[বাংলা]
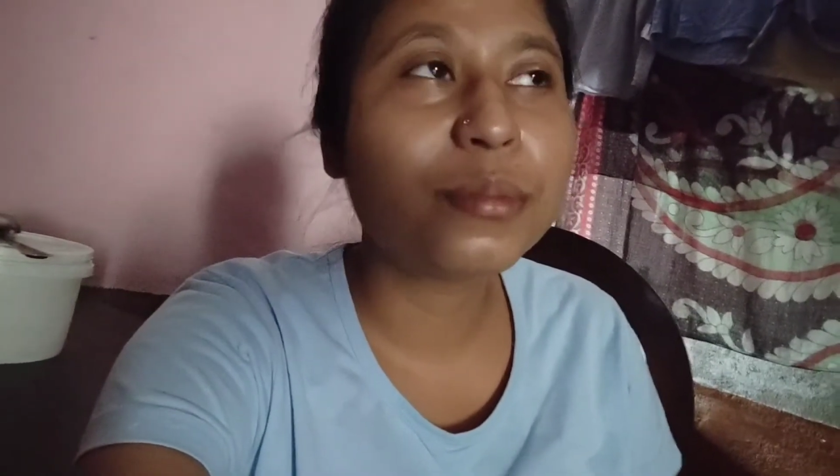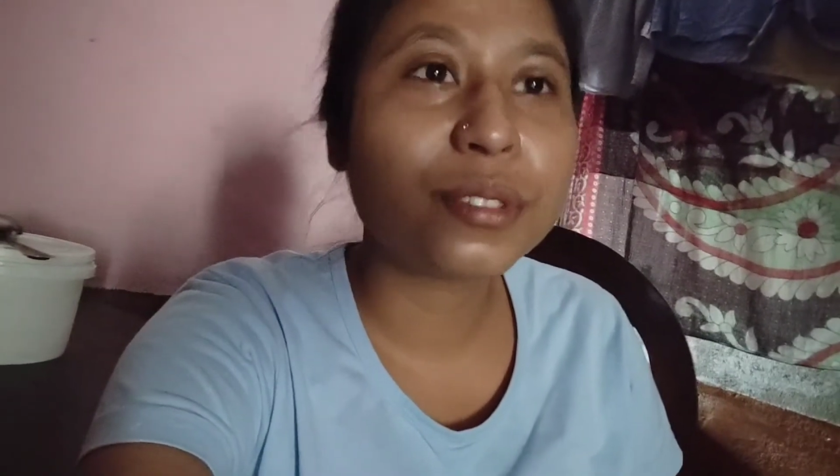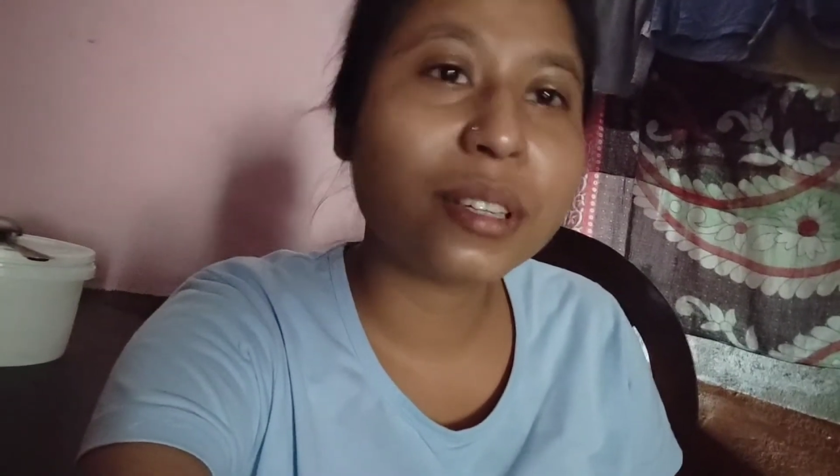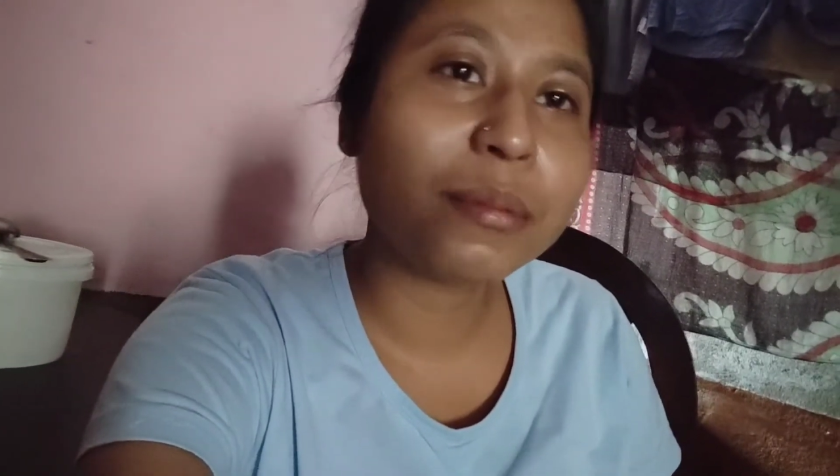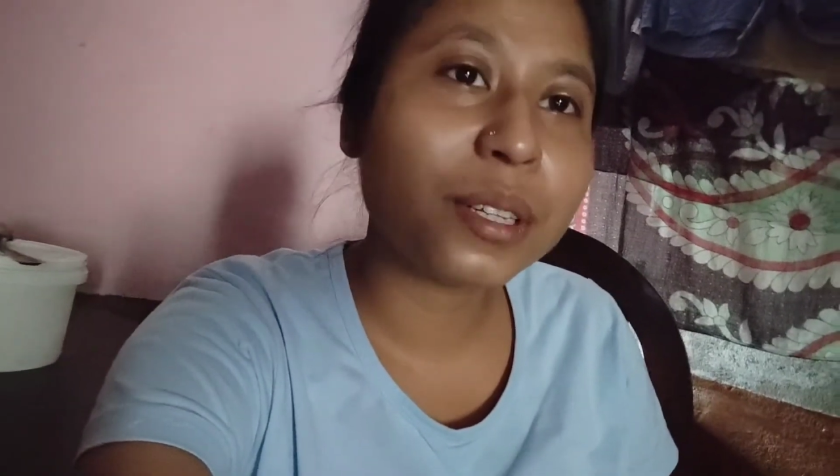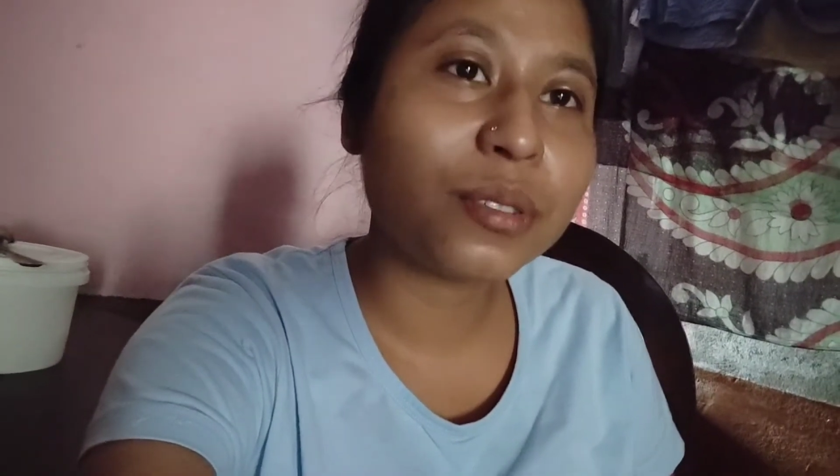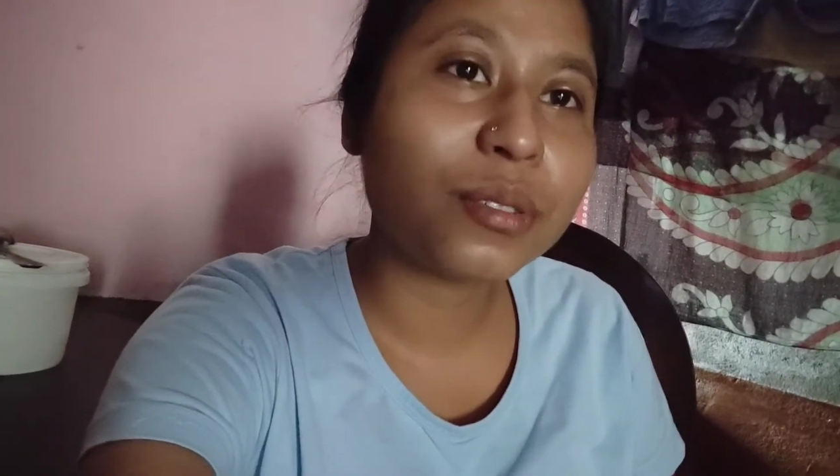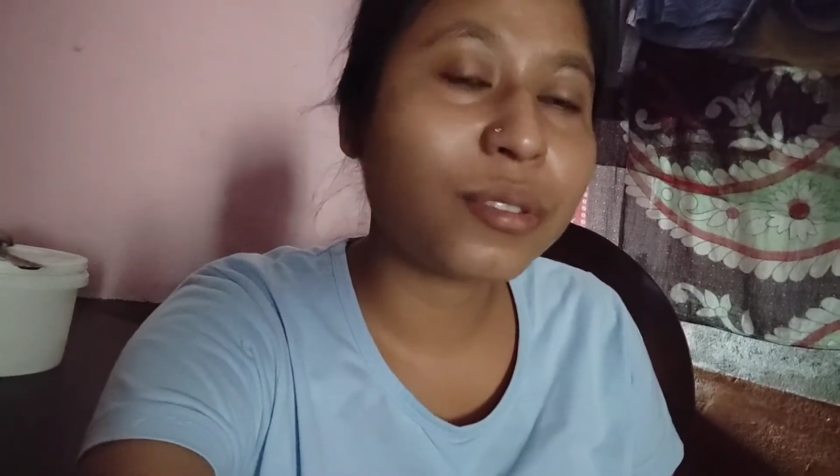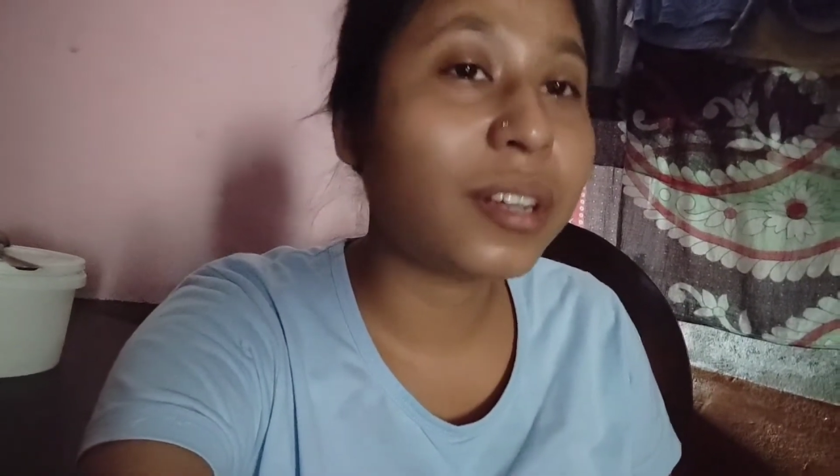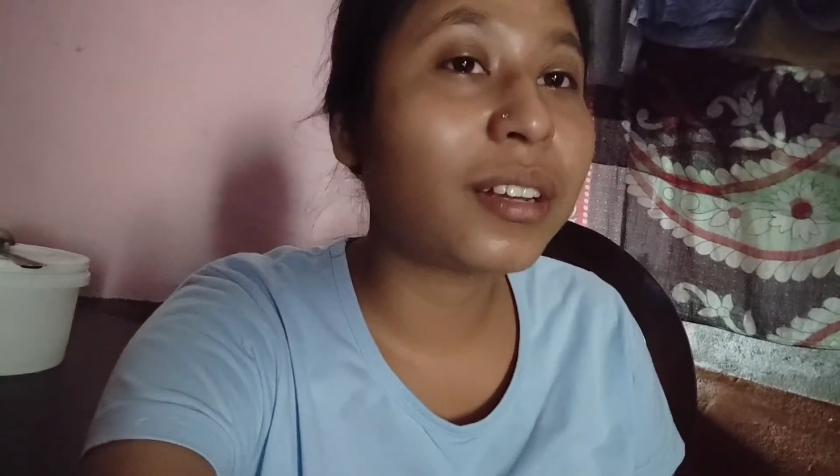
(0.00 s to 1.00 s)
বুঝতে পারছো
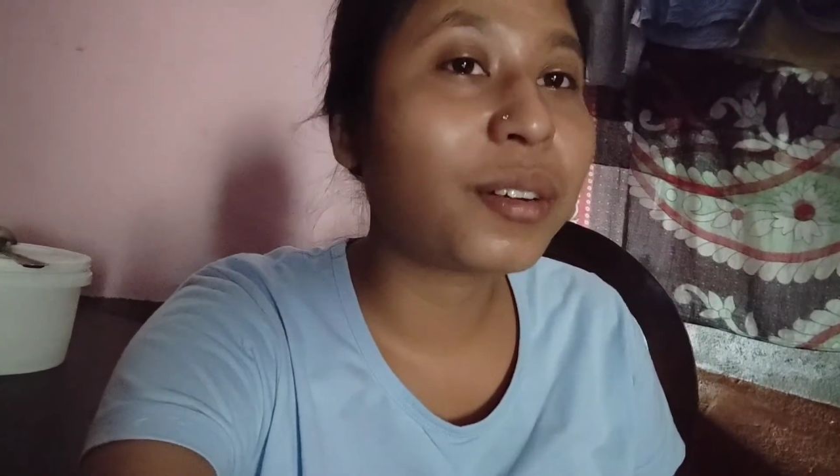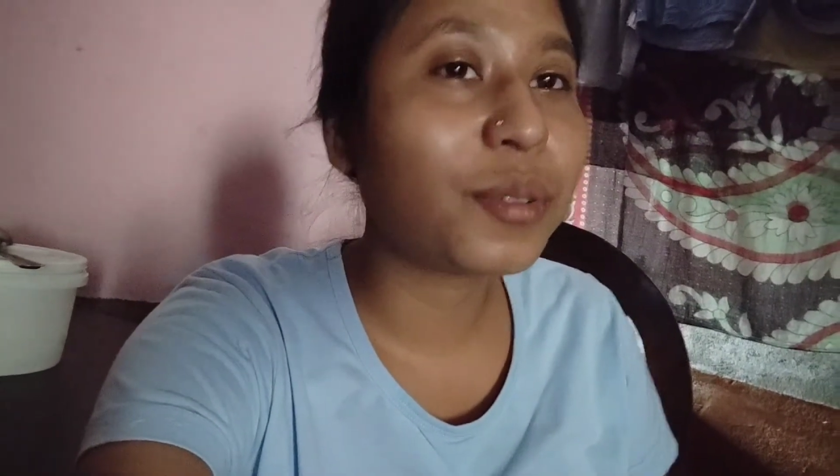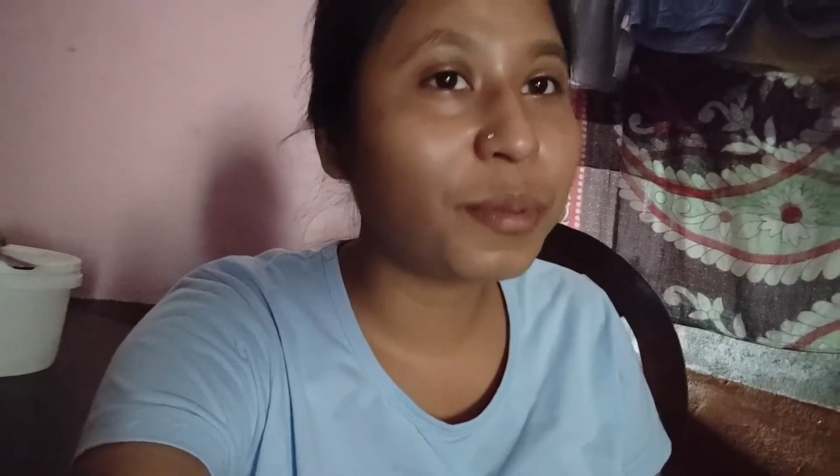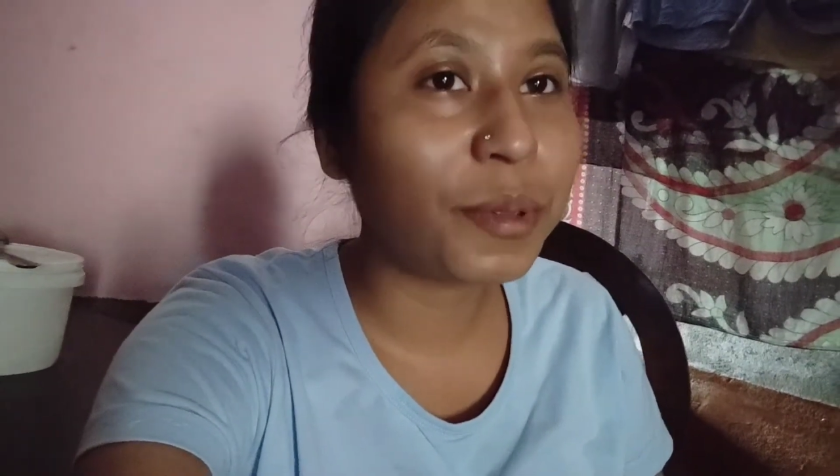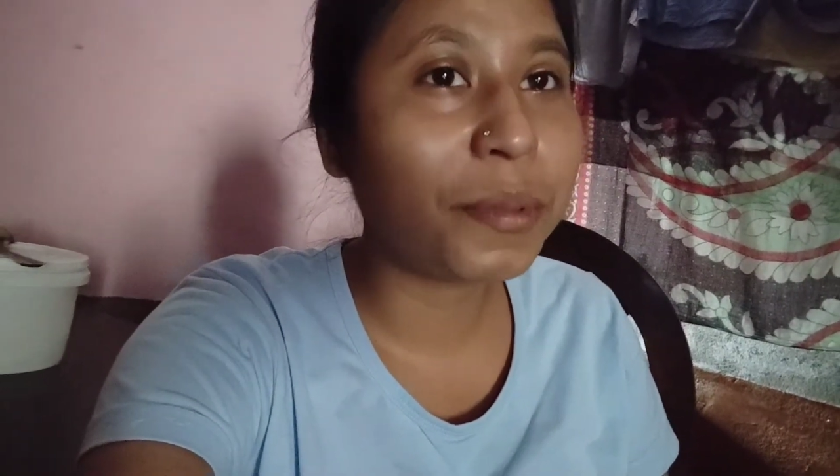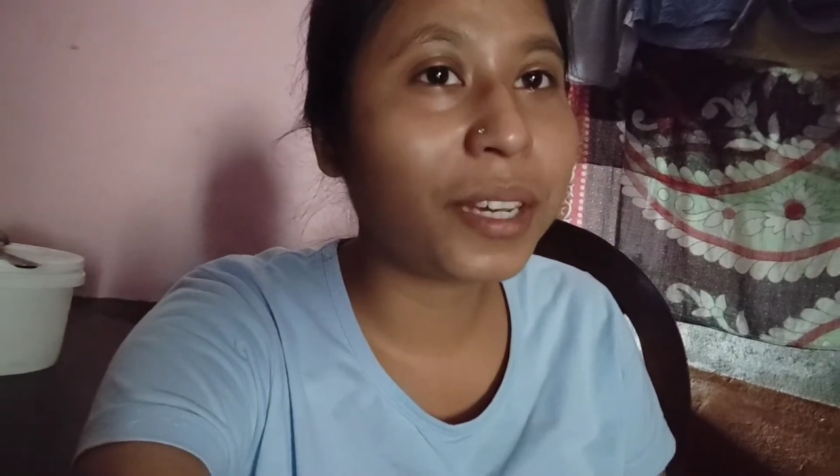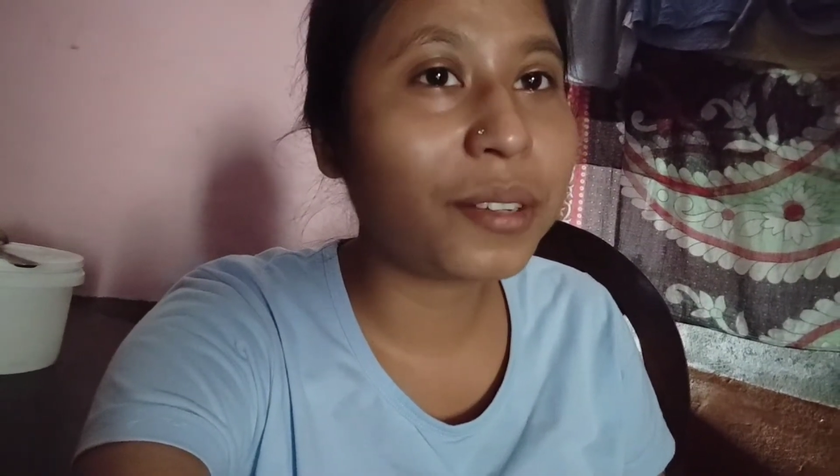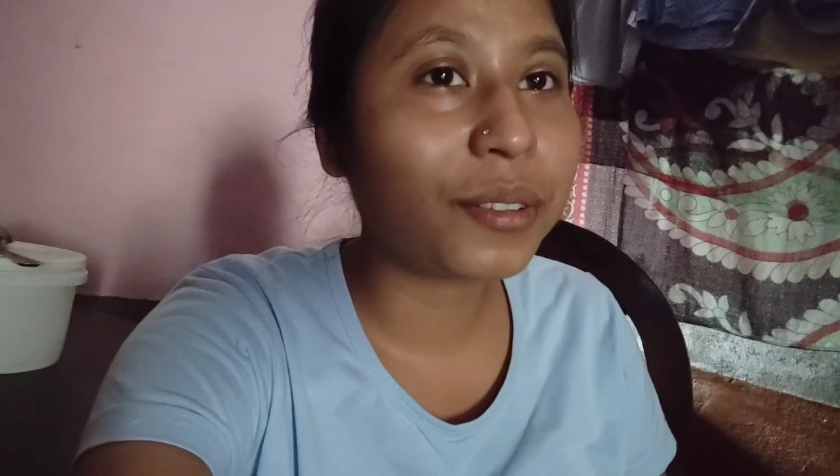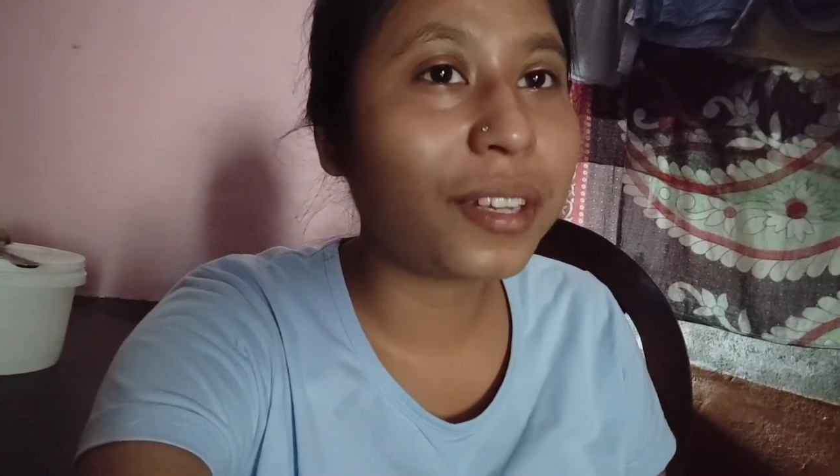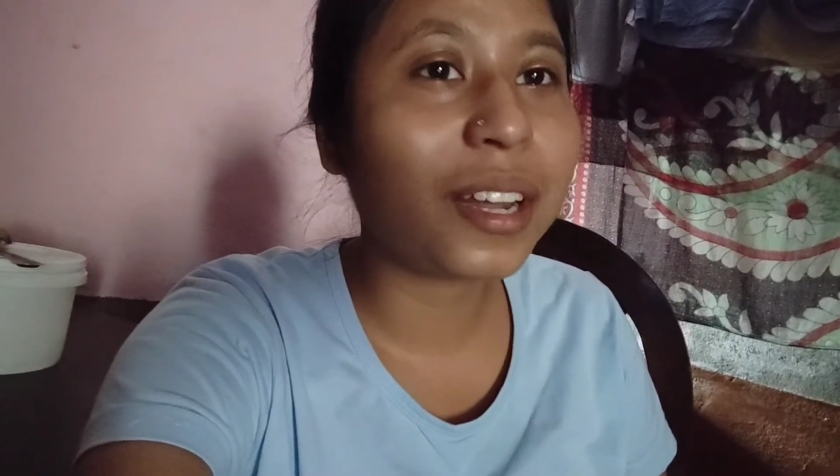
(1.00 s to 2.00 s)
শরীরটা খুবই
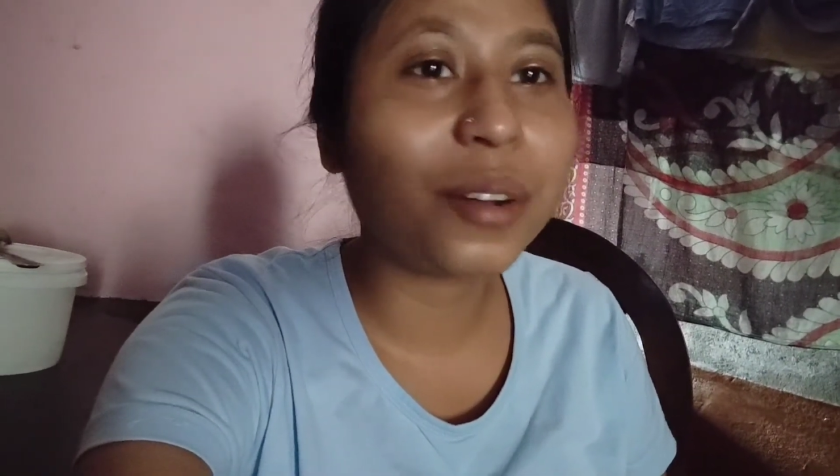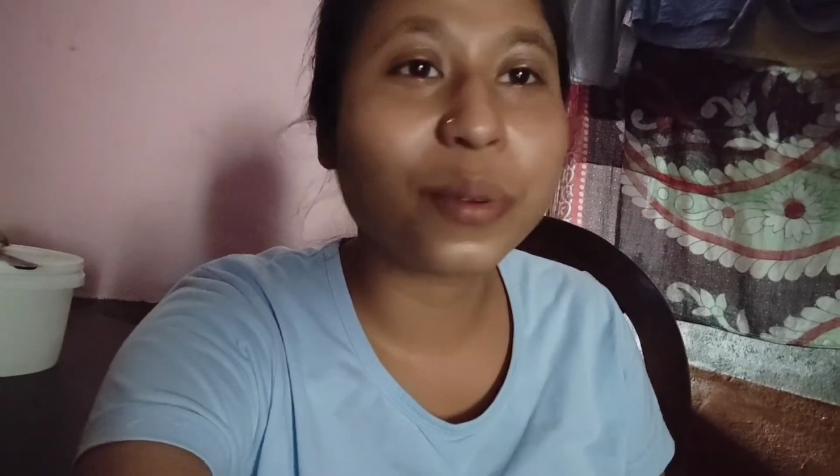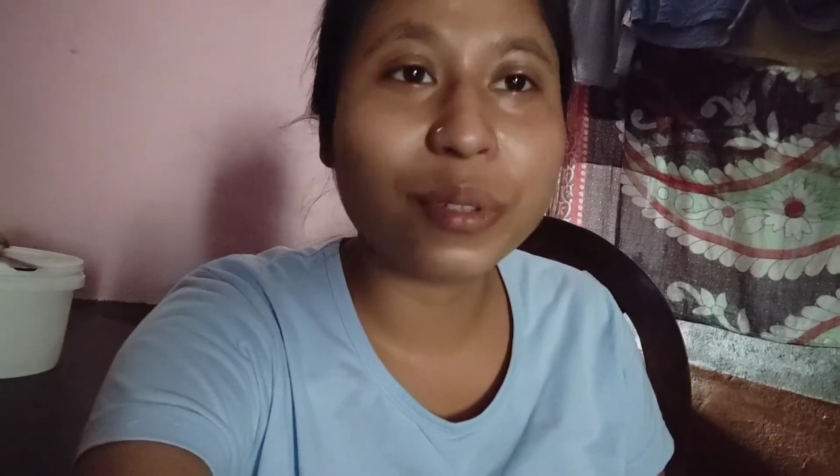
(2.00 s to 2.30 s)
বেগতির আর